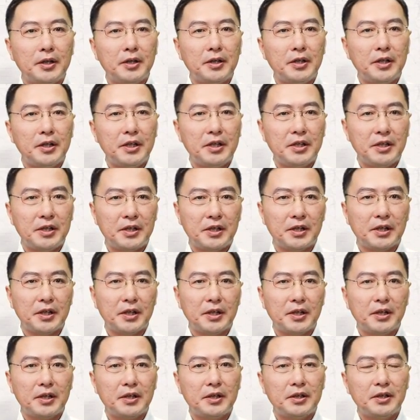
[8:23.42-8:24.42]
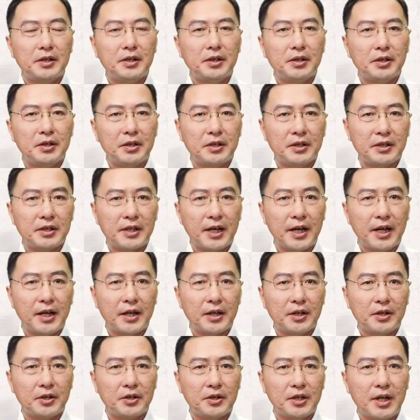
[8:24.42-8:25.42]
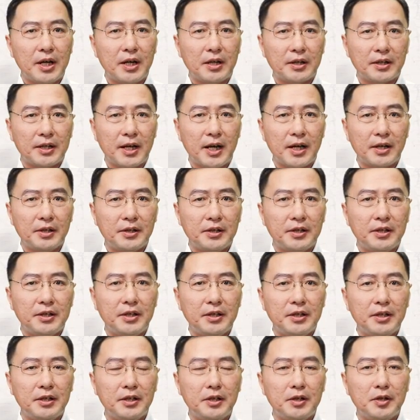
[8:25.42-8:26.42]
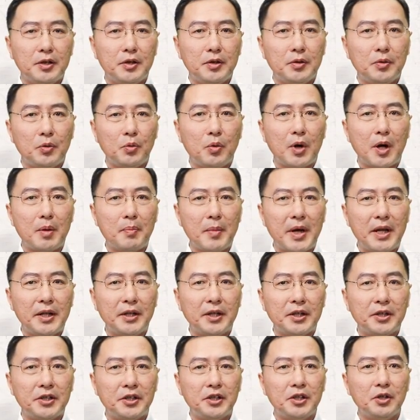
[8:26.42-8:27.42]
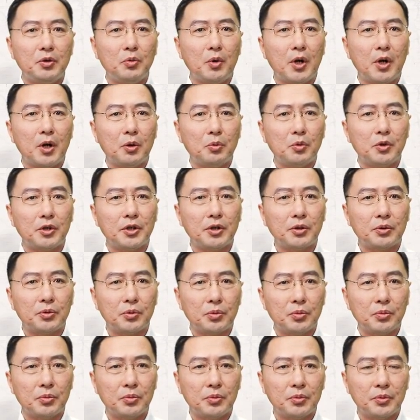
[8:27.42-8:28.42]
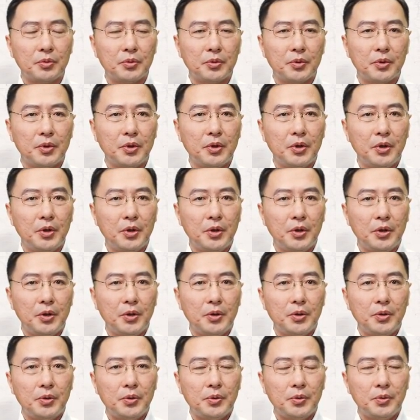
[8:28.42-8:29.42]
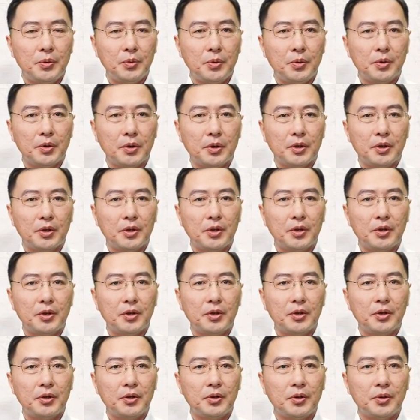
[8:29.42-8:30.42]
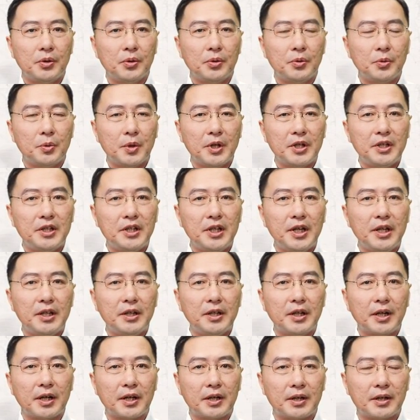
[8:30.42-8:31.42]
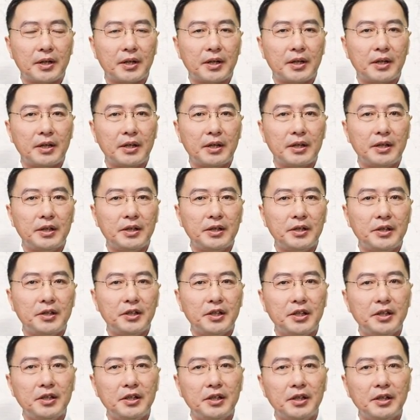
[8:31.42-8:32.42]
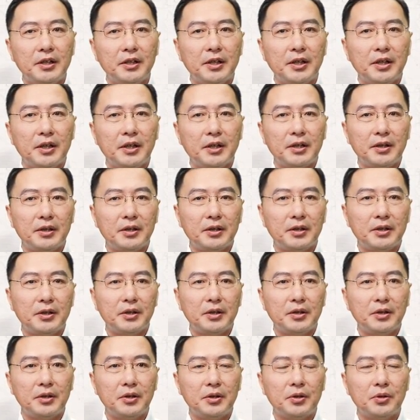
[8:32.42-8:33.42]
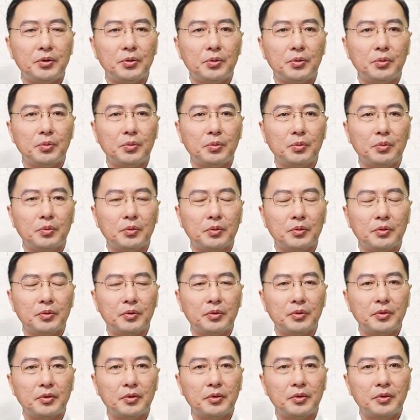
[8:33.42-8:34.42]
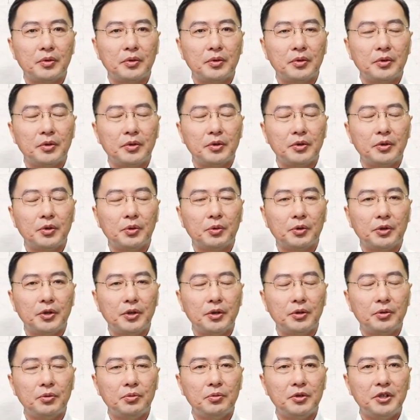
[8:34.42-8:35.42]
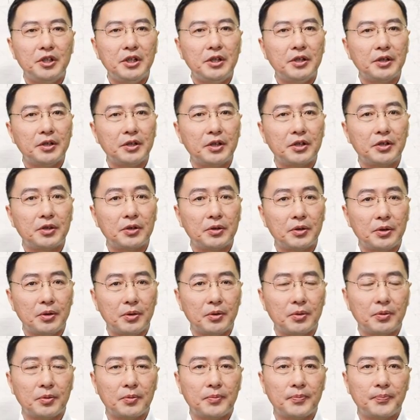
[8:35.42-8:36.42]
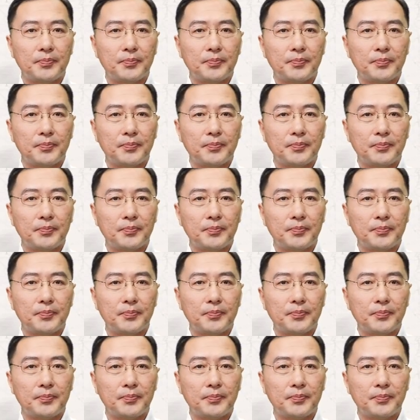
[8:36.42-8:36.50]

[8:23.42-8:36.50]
因此，正是在这样长期缓慢的进化过程中，玉由原先的紧紧的。一种有特殊性质的石头，